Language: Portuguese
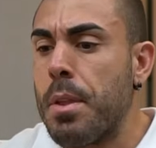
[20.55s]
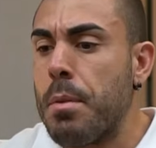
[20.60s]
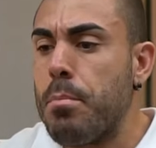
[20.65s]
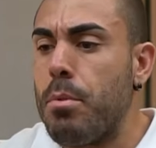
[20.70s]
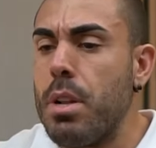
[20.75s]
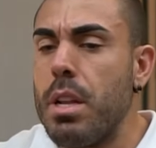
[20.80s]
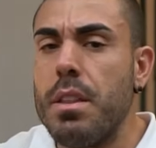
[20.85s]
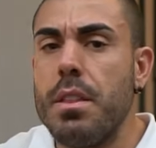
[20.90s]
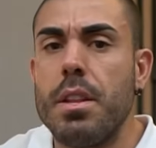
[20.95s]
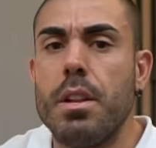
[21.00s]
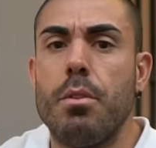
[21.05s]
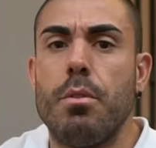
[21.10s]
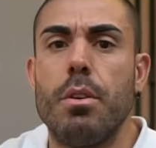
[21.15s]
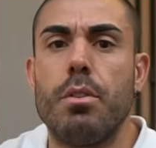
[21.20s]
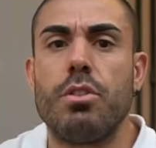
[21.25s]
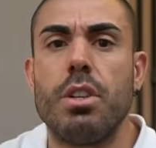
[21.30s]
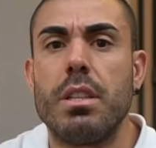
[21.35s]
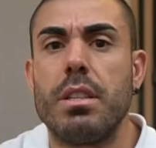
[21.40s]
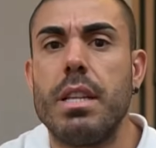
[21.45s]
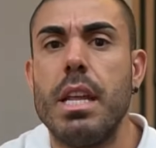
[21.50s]
Pô, Leandrão, eu
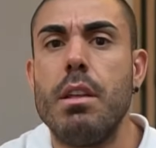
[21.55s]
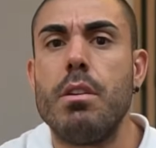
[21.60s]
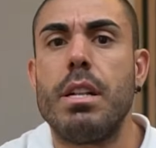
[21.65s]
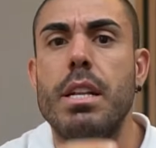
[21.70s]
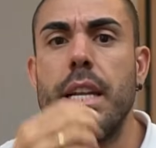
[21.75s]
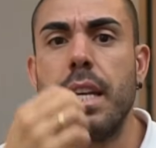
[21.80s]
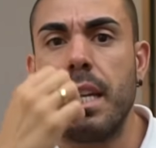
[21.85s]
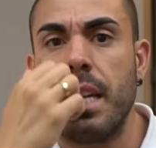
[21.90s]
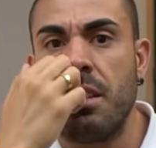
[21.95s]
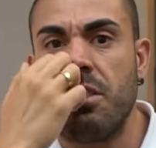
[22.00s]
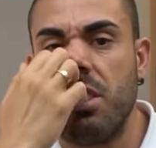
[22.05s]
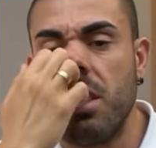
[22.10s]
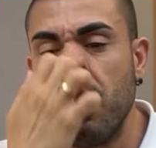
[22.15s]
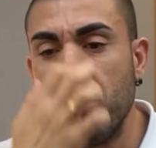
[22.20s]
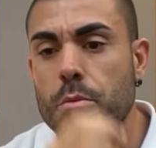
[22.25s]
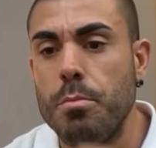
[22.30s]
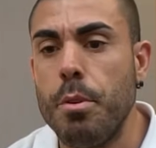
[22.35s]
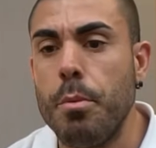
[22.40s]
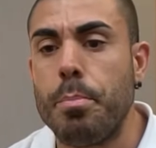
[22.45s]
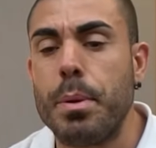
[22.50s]
já tenho ali creatina
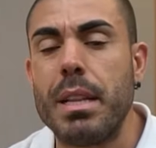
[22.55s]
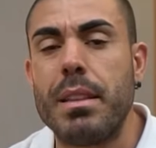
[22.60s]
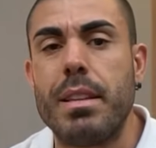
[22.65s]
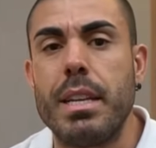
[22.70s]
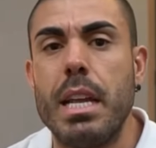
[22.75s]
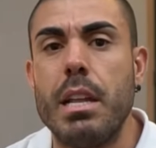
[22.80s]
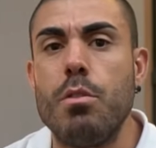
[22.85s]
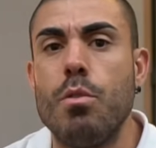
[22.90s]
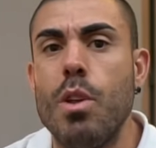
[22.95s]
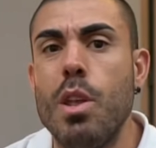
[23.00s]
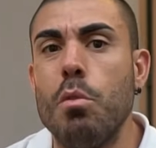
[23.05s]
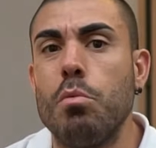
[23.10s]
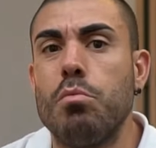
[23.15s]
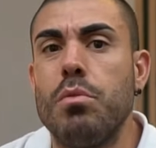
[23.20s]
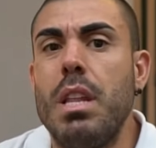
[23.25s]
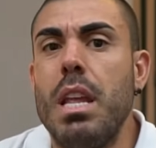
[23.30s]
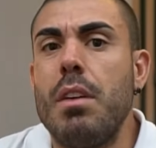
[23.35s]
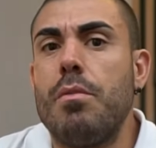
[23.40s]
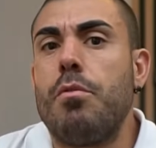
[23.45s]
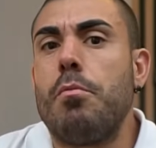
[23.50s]
no meu pré-treino. Eu
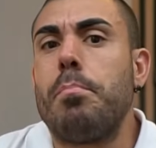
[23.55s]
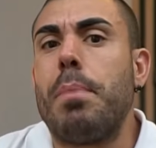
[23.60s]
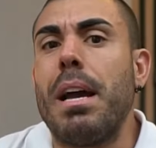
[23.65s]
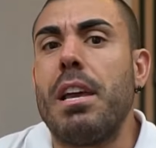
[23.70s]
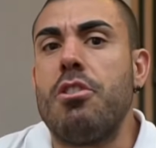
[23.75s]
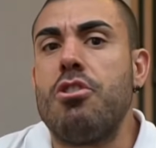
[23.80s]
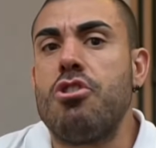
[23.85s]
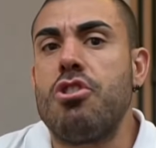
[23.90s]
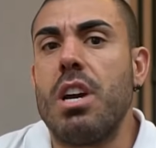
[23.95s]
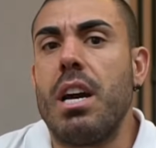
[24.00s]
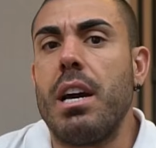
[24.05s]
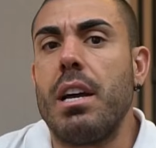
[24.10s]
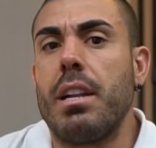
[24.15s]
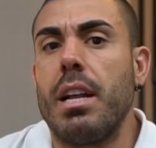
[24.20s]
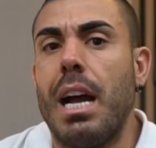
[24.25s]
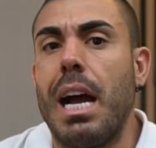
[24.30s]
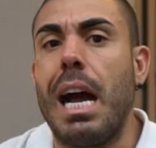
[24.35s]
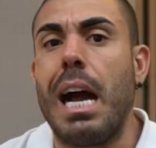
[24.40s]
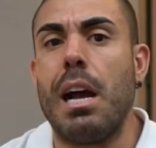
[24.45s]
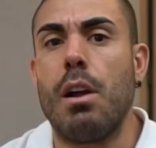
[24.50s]
devo
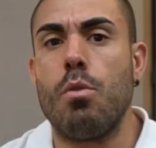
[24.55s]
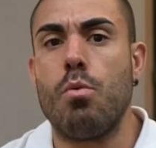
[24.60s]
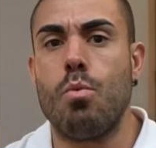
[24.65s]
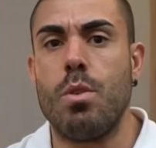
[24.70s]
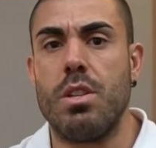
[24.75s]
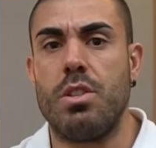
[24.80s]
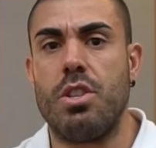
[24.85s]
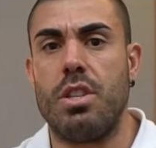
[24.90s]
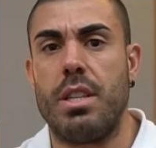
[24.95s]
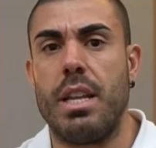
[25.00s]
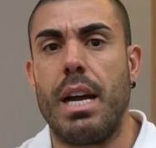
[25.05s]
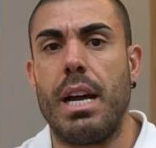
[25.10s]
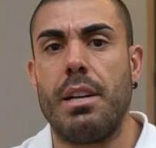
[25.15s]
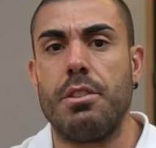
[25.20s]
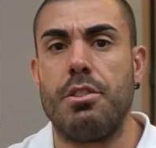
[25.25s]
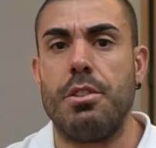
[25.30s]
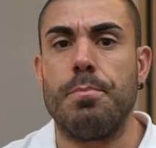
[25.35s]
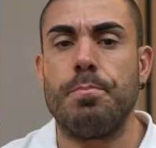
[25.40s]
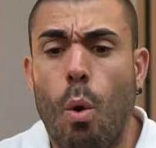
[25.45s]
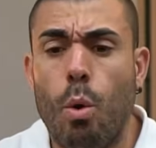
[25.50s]
baixar a quantidade?